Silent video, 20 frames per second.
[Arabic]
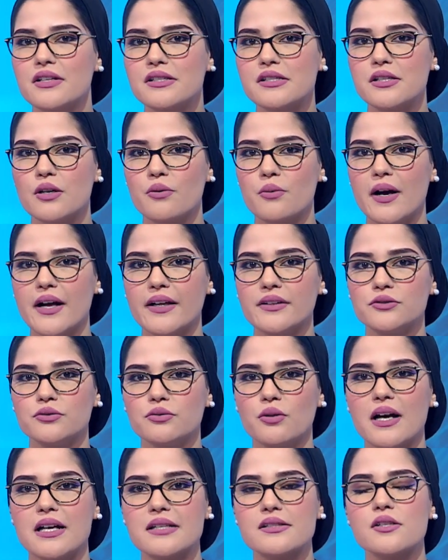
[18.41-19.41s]
الزوان
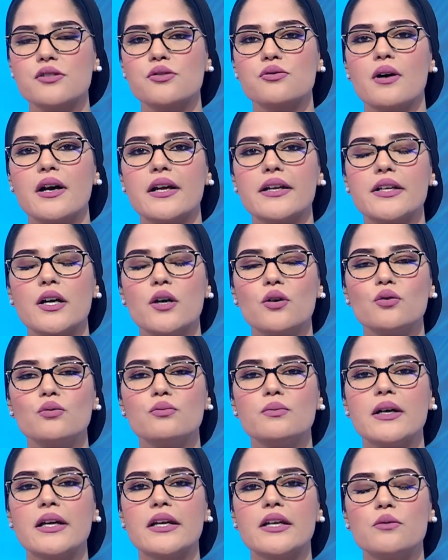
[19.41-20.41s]
نخصصها اليوم